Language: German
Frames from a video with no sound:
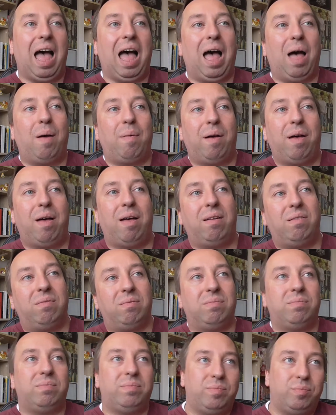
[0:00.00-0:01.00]
aber
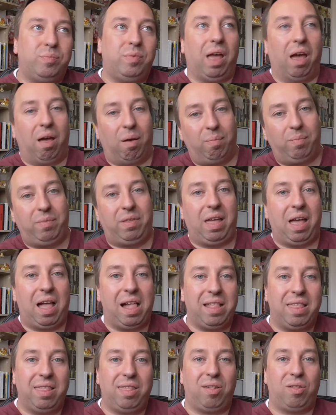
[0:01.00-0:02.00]
ja, die
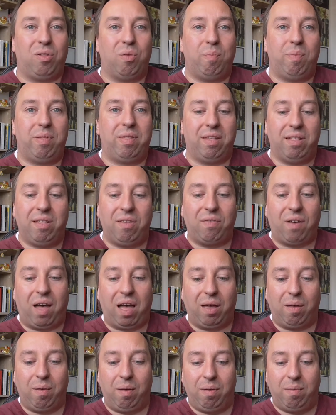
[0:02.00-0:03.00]
halten sich so ein bisschen die
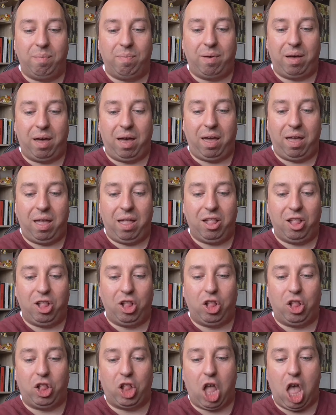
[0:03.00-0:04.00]
Waage bei
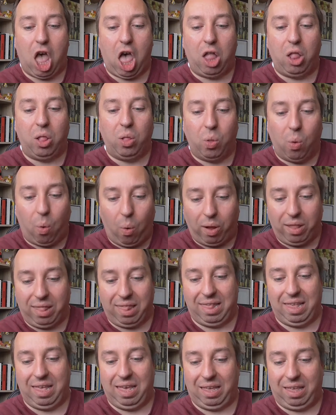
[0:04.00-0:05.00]
der neuen
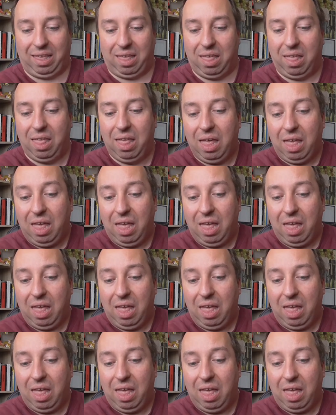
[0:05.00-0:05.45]
Serie.